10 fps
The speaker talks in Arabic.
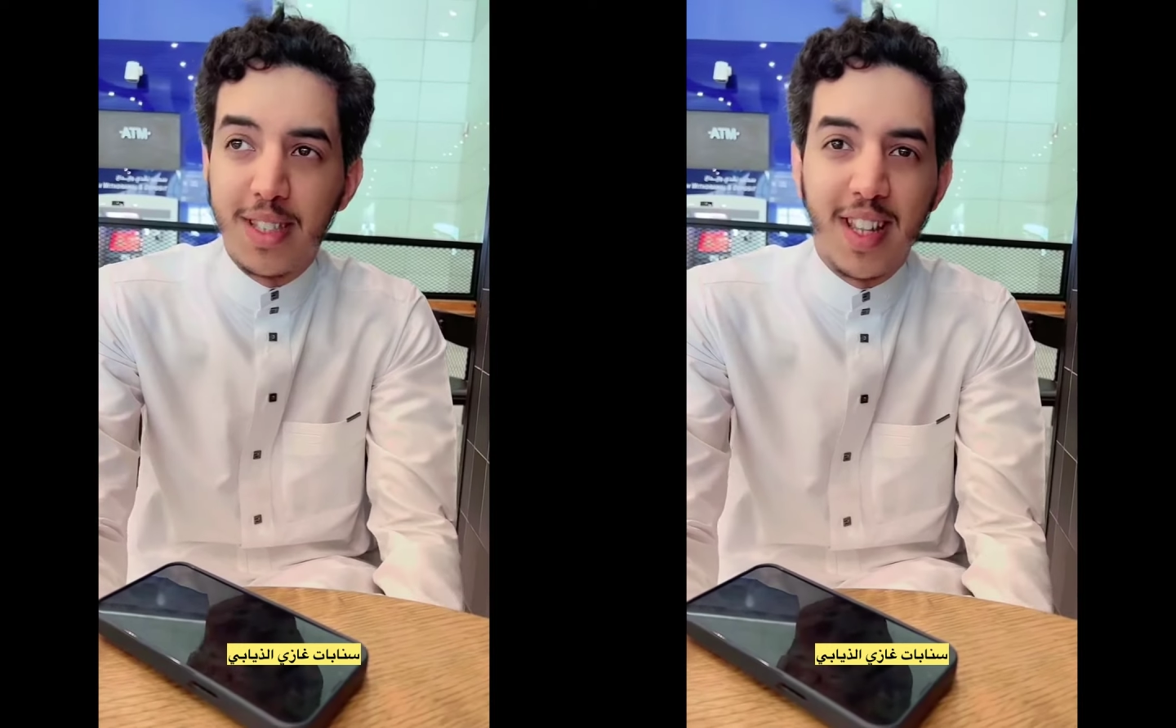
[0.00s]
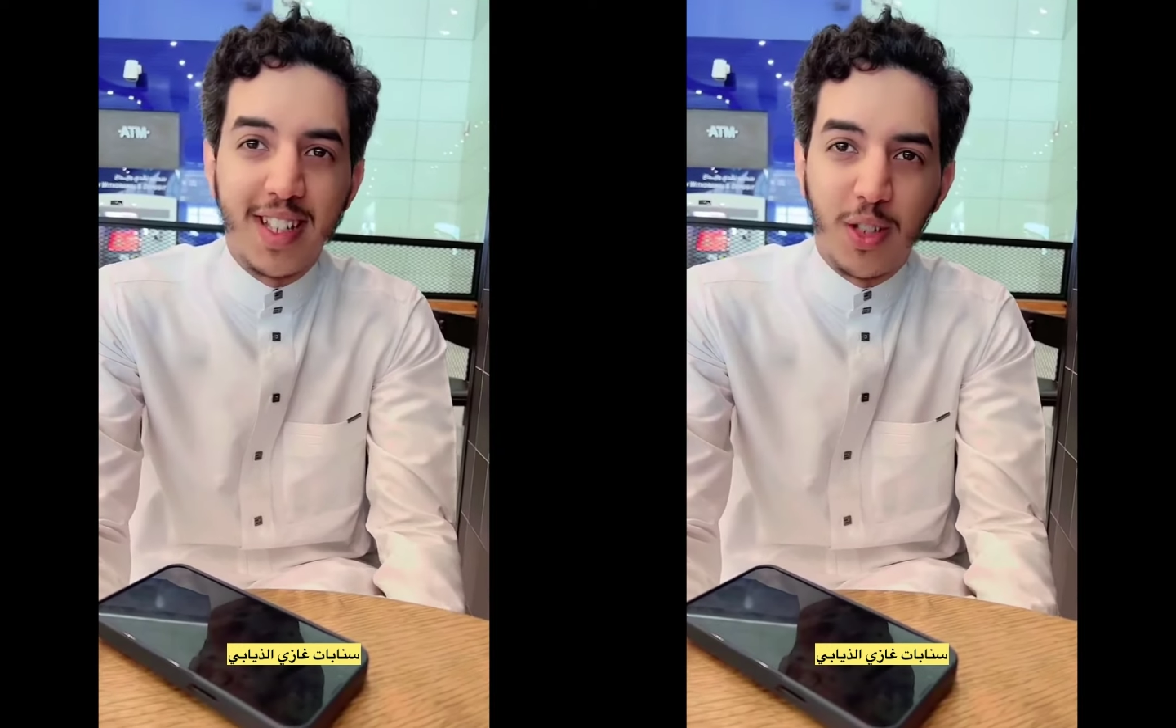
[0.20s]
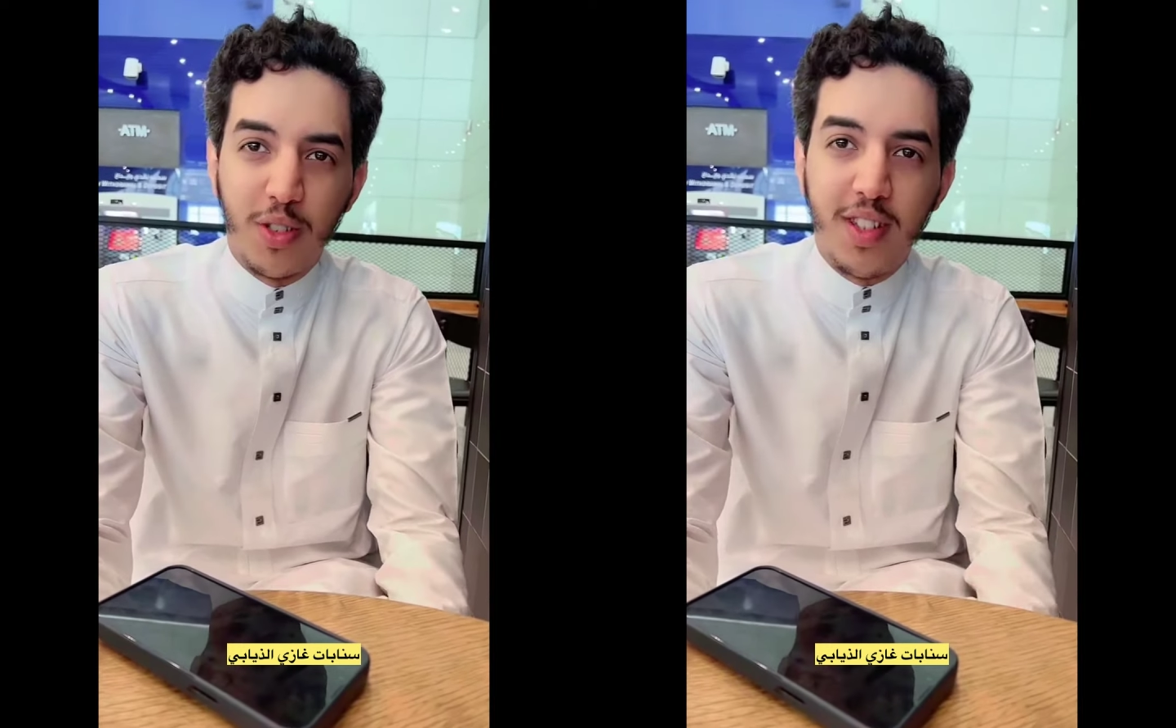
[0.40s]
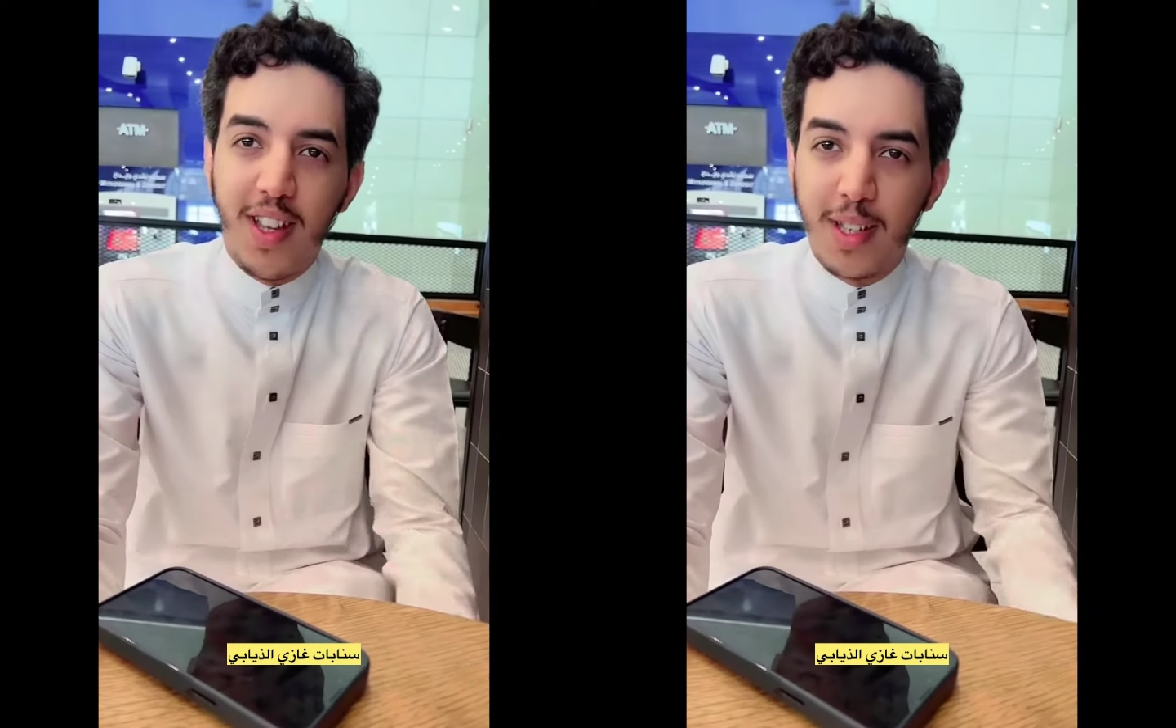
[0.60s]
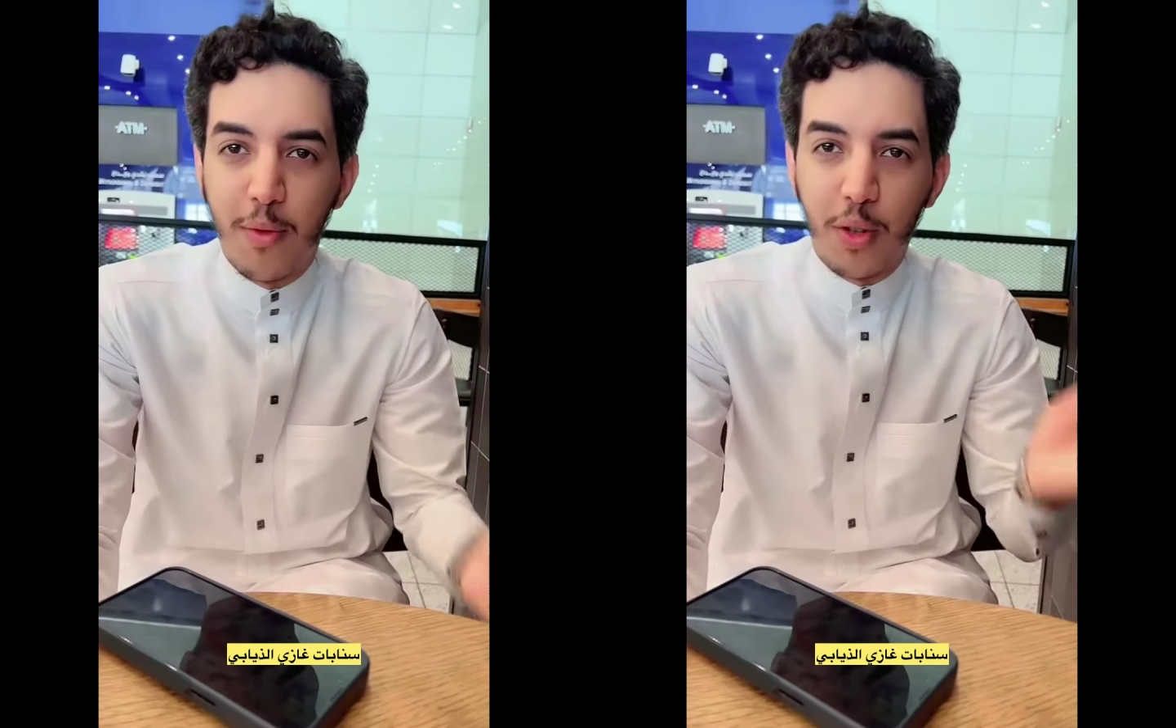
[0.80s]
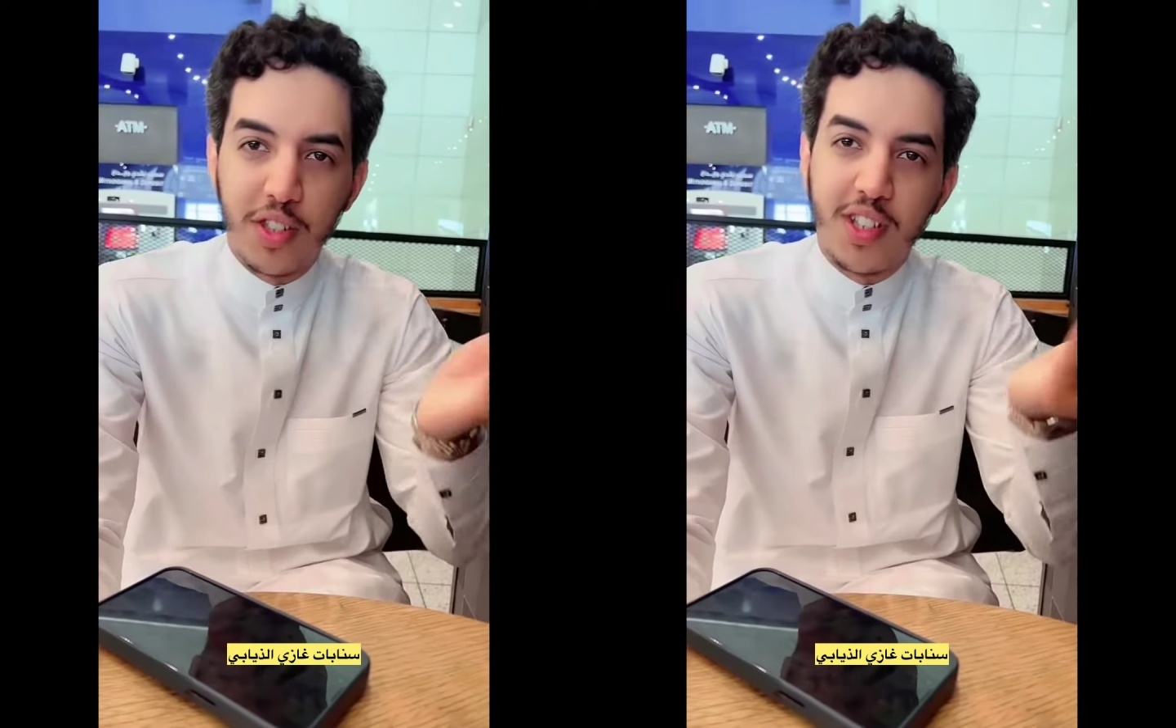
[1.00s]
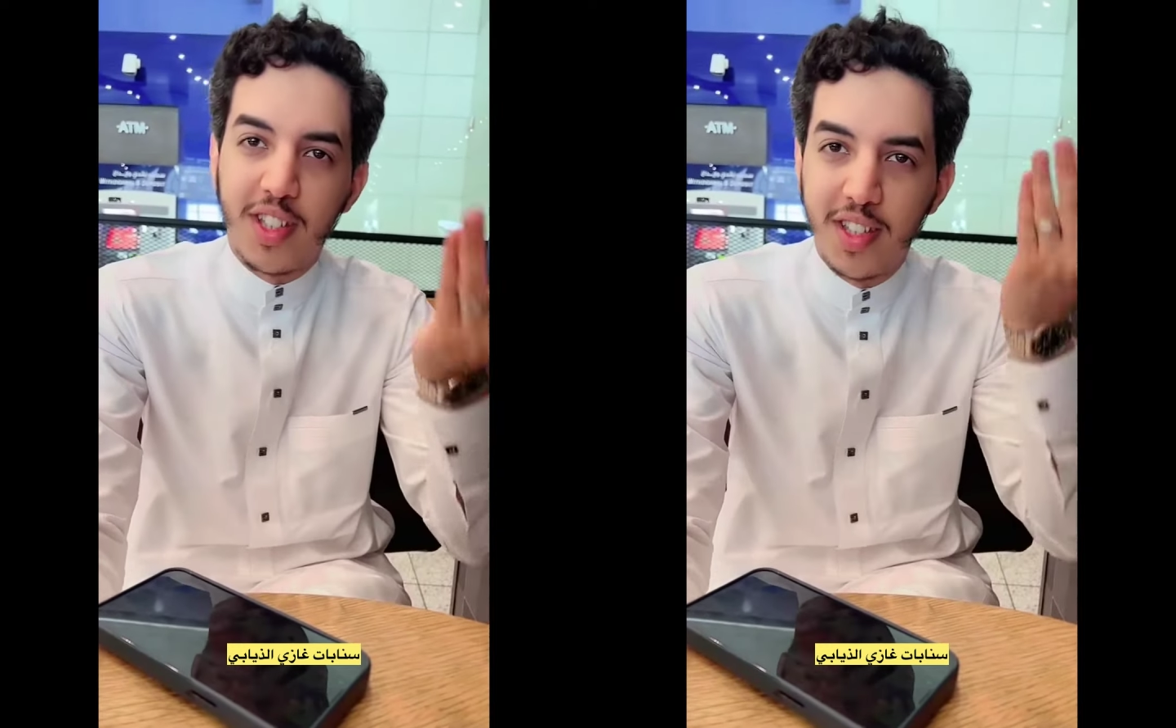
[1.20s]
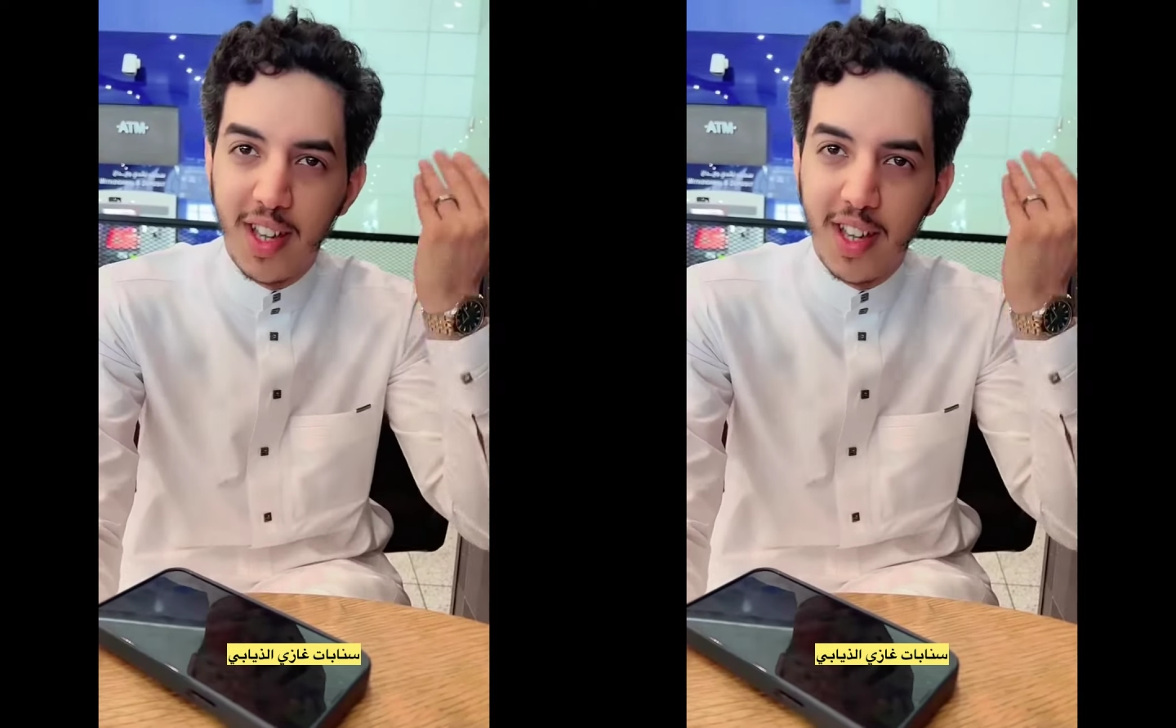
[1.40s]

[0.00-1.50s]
ليش اوديك فرطي جده